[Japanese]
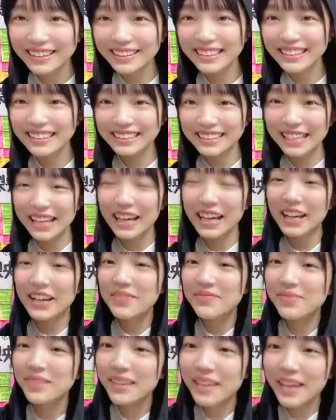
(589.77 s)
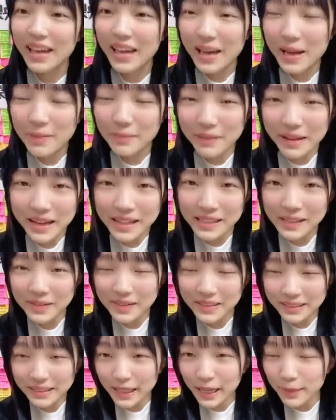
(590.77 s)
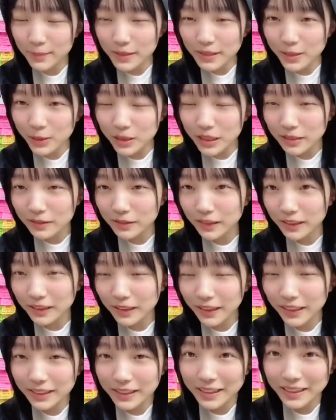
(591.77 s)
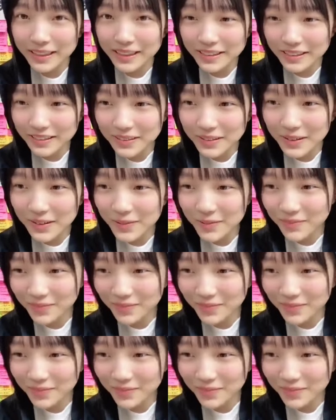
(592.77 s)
でさマーナはさ味噌汁が苦手なんよ